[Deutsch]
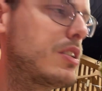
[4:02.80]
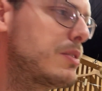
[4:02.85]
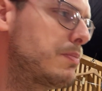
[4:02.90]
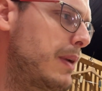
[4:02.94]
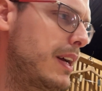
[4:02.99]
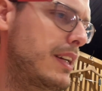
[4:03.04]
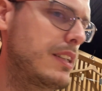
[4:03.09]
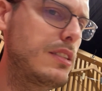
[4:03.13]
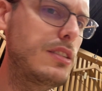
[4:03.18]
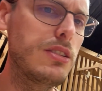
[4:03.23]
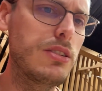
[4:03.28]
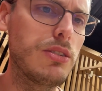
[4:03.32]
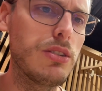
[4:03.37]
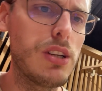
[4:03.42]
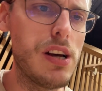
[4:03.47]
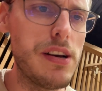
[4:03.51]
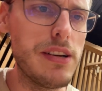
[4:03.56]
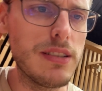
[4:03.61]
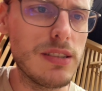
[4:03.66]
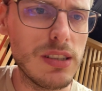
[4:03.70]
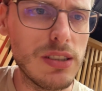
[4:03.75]
spicy,
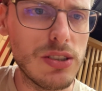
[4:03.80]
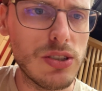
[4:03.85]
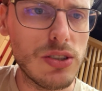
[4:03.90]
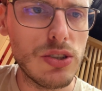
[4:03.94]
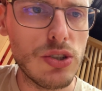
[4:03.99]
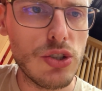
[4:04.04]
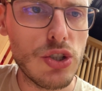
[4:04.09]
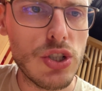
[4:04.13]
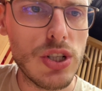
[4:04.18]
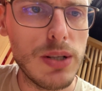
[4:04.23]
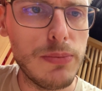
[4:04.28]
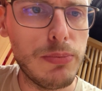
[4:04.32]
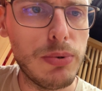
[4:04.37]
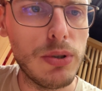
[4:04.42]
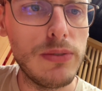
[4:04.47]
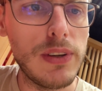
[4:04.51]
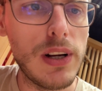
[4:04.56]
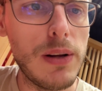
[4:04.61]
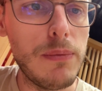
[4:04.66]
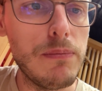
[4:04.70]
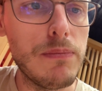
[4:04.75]
oder? Ist das
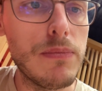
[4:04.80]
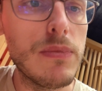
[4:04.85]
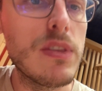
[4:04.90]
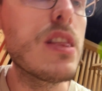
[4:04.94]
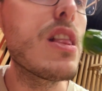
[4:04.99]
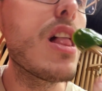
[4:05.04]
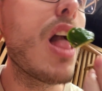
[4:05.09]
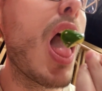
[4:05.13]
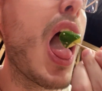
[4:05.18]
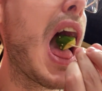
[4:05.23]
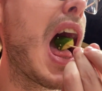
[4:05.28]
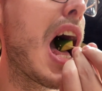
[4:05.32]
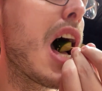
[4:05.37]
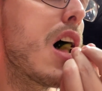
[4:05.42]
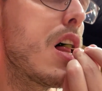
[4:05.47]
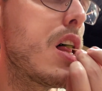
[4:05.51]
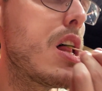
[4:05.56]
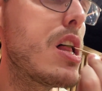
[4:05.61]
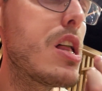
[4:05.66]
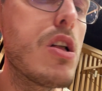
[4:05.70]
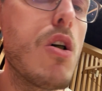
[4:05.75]
Chili-Pulver?
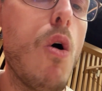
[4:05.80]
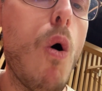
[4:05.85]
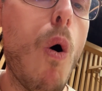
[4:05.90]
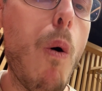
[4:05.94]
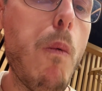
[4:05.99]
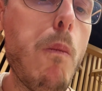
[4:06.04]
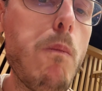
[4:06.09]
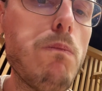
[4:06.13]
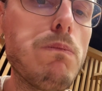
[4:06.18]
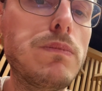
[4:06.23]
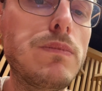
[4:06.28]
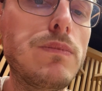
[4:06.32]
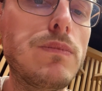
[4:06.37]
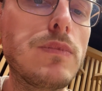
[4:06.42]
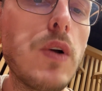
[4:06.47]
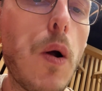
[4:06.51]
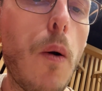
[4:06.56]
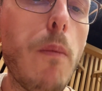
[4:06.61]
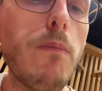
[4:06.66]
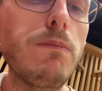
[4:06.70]
Ja. ja.